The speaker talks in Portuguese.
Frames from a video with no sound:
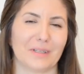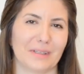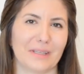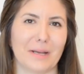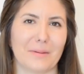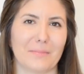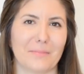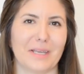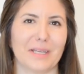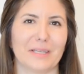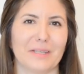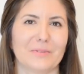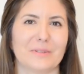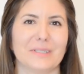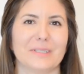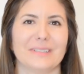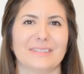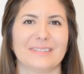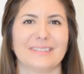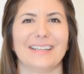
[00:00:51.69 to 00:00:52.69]
da
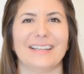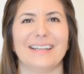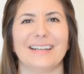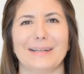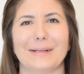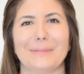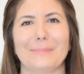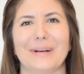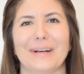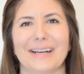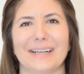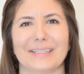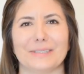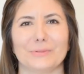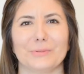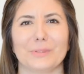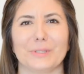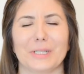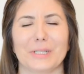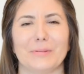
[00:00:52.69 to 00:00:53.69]
amêndoa né, à barra,
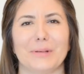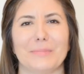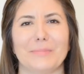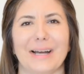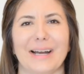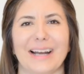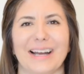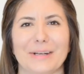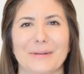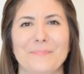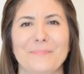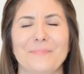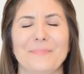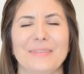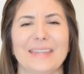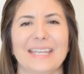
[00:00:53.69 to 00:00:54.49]
do grão à barra.